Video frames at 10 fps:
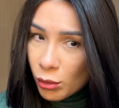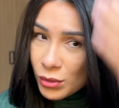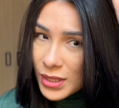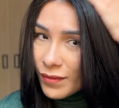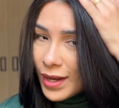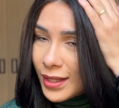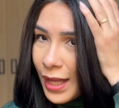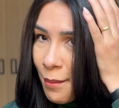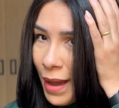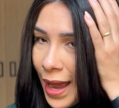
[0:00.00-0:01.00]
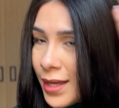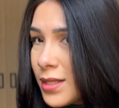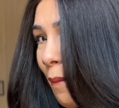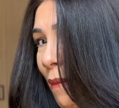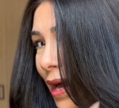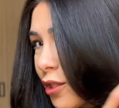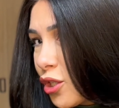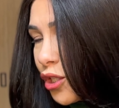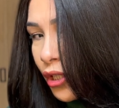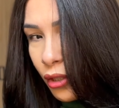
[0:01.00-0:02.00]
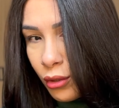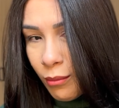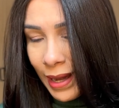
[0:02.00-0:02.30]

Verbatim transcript: Inclusive, ele tá mais baixinho,